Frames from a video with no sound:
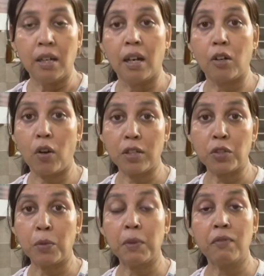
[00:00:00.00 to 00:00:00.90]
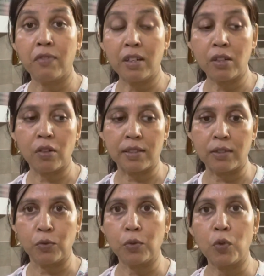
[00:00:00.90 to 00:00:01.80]
uh, cost will be very
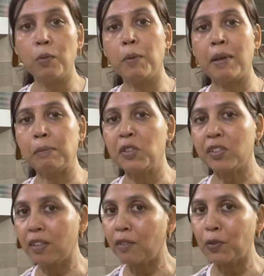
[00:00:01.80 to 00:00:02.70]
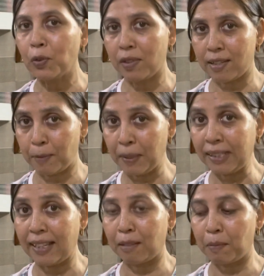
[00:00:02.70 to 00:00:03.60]
costly so तो homeopath mein generally we don't
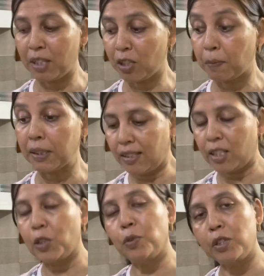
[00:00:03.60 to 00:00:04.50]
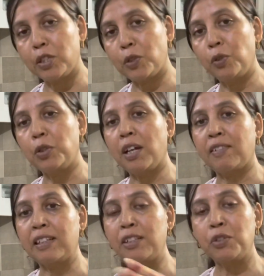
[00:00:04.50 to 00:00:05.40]
expect that much but slowly slowly have
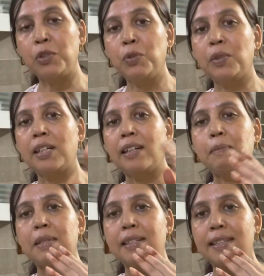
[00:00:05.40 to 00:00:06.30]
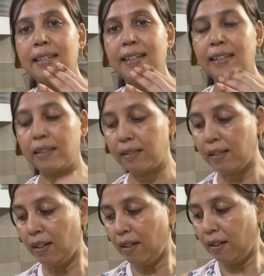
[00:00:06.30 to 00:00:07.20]
continue karna hai medicine and uh,
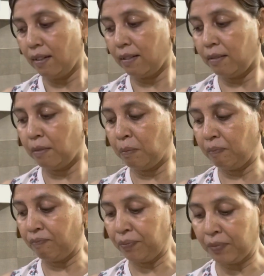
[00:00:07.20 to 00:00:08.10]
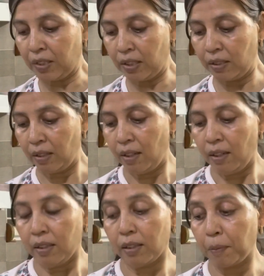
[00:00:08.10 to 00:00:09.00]
um,
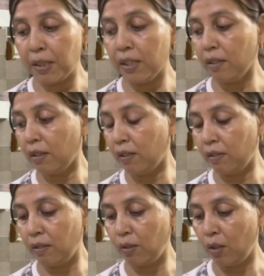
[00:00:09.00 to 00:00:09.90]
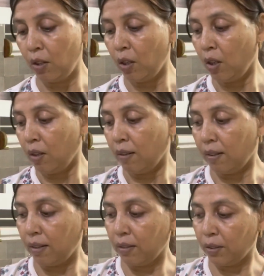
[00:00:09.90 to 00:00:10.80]
तभी
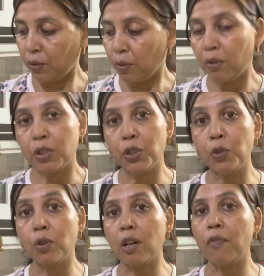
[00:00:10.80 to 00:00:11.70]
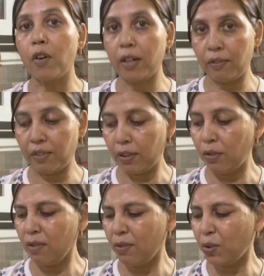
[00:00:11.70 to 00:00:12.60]
यू नो क्योर होगा फॉर एवर यू
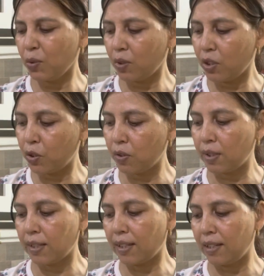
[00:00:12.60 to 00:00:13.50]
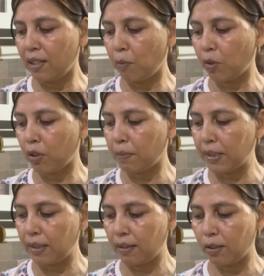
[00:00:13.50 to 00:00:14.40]
नो कुछ कुछ इश्यूज रहता ही है बॉडी
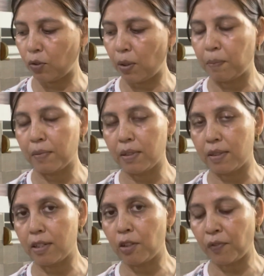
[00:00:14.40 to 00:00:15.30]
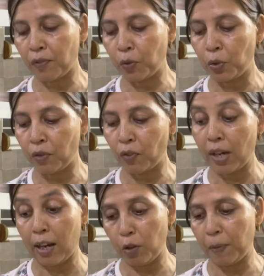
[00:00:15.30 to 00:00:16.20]
में या तो इंस्टेड ऑफ गोइंग फॉर
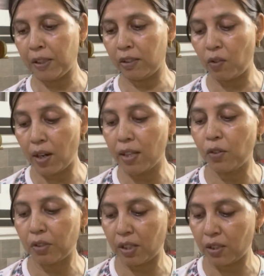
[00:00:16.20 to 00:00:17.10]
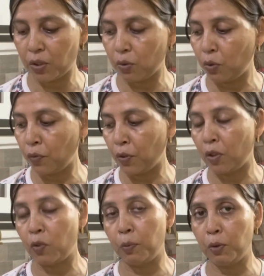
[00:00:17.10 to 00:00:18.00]
एलोपैथ नाउ आई थॉट कि आई शुड गो फॉर
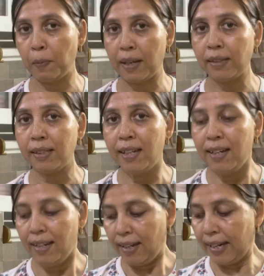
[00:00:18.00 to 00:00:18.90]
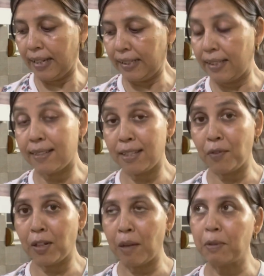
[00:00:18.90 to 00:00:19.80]
होम्योपैथ एंड लेट्स सी
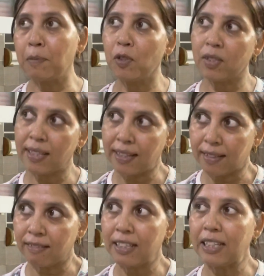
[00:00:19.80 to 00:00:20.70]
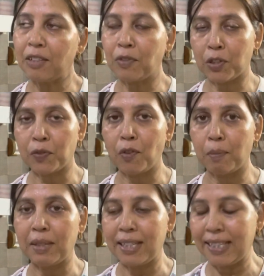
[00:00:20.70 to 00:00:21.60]
व्हाट हैपेंस बिकॉज दैट रियली वर्क्स फॉर
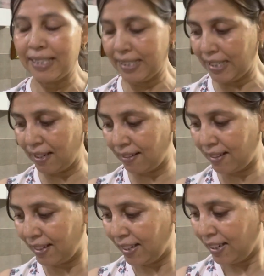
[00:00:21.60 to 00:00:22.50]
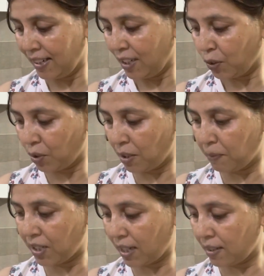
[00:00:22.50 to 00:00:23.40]
मी या तो ये हम
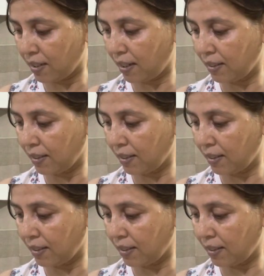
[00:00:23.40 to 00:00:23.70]
चाय चढ़ा